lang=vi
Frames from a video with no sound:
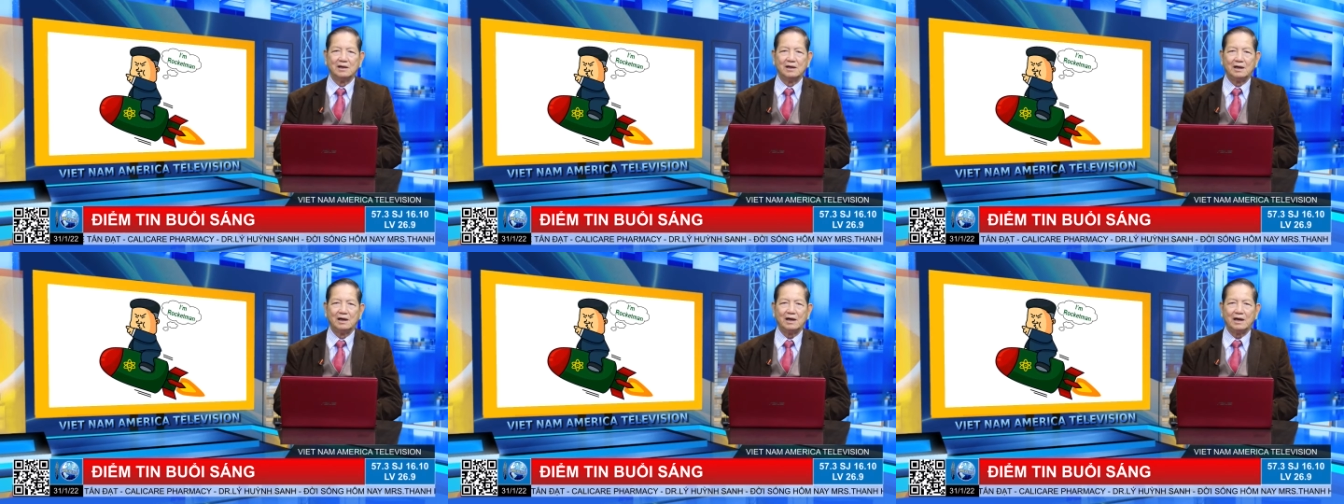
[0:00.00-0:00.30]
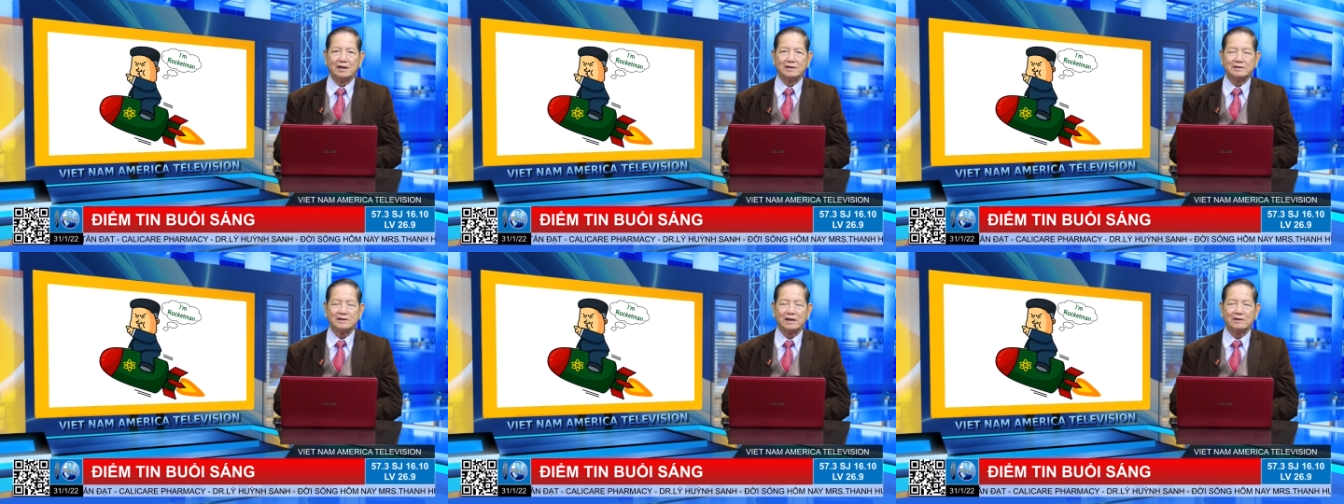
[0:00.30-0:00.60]

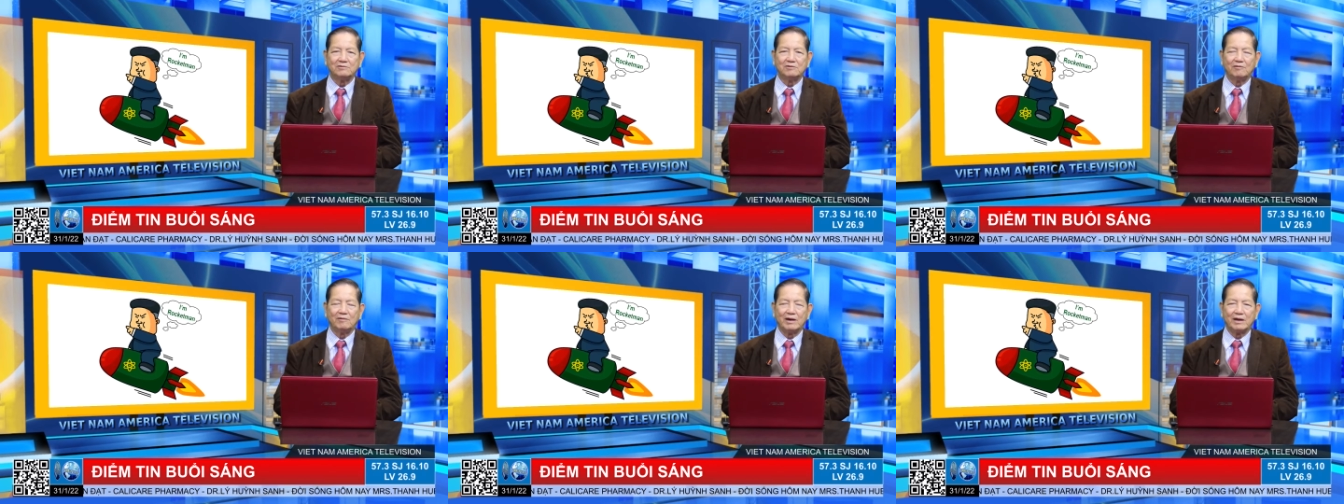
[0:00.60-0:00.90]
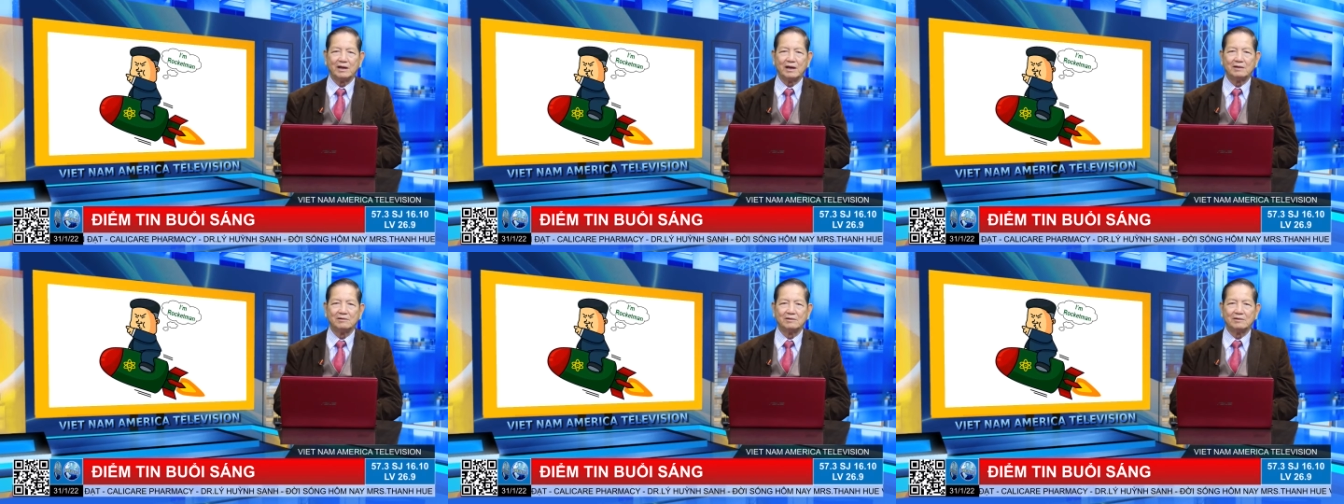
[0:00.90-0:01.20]
hành tránh của
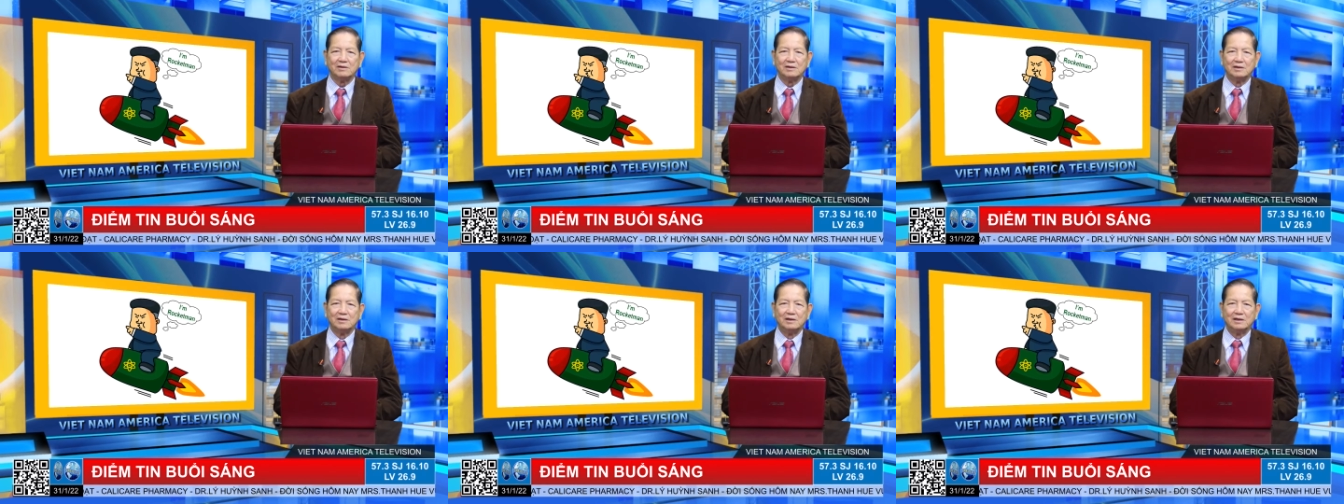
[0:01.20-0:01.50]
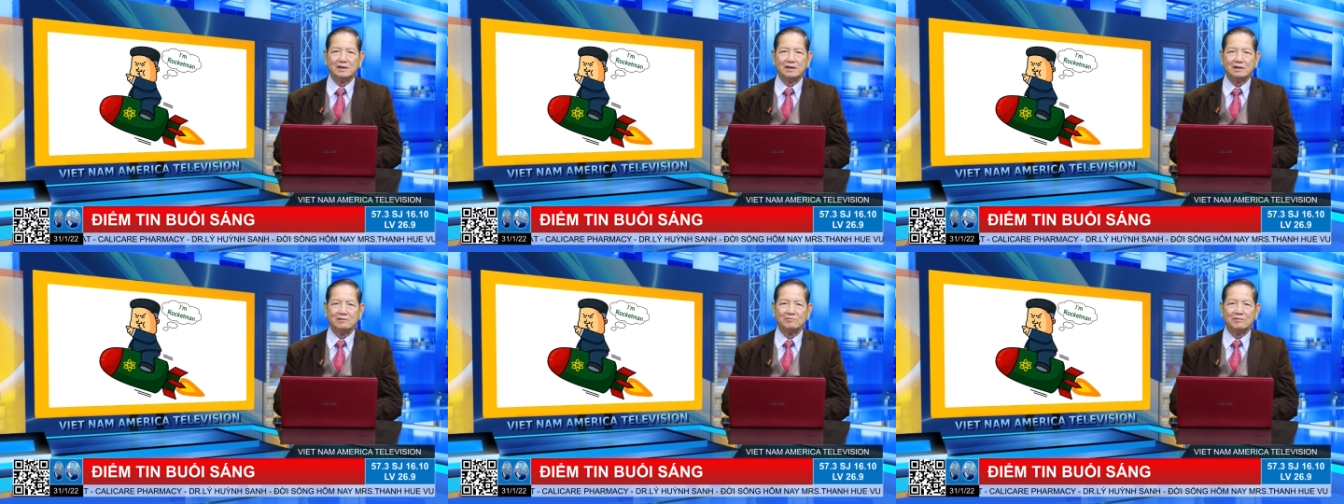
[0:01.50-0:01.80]
Biden.
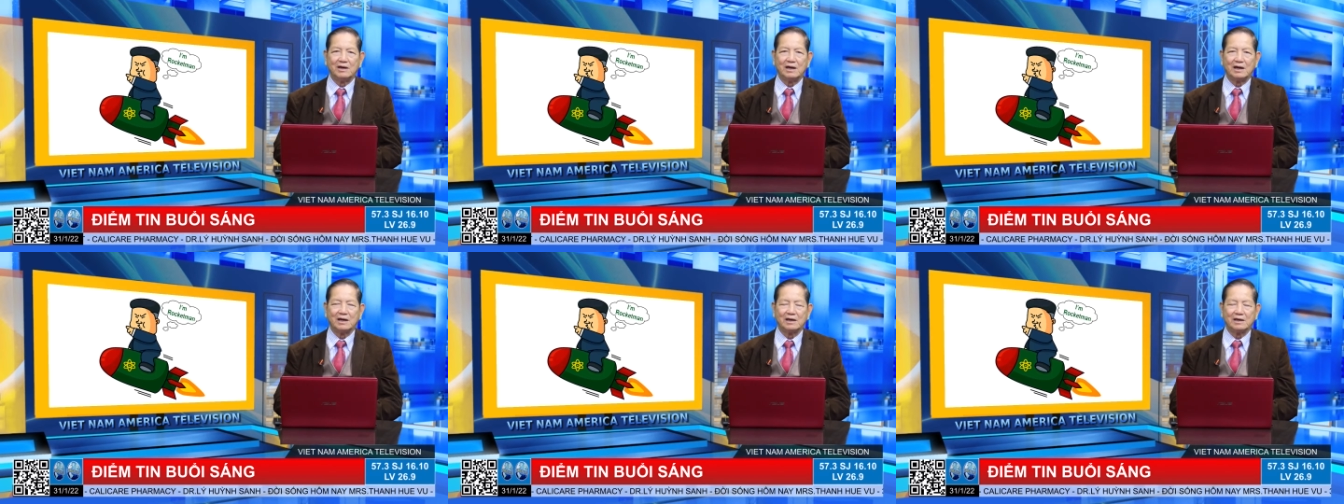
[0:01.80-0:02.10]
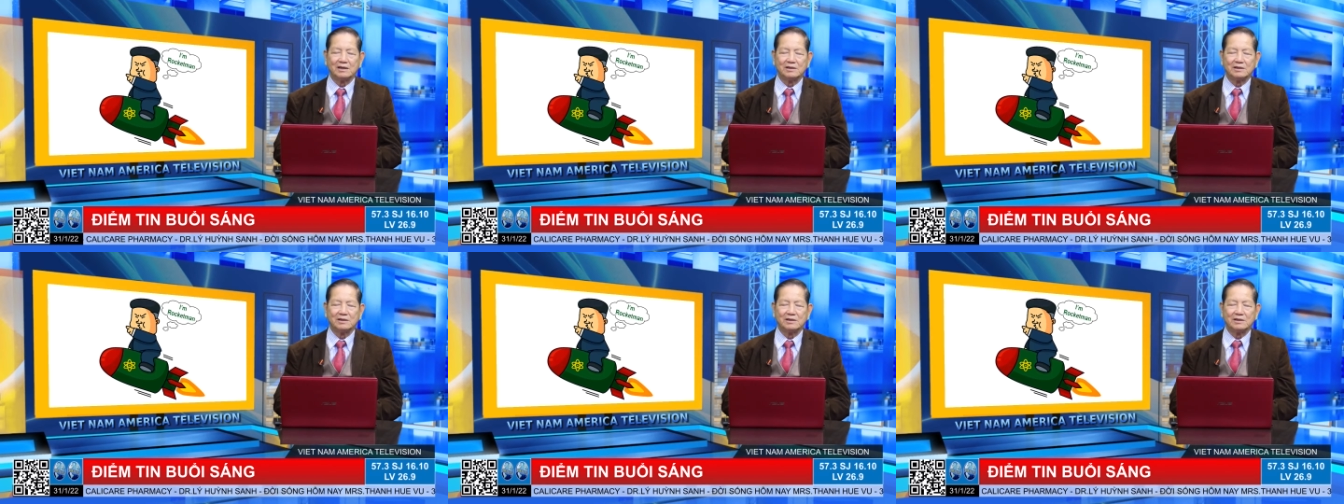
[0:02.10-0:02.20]
Nhưng mà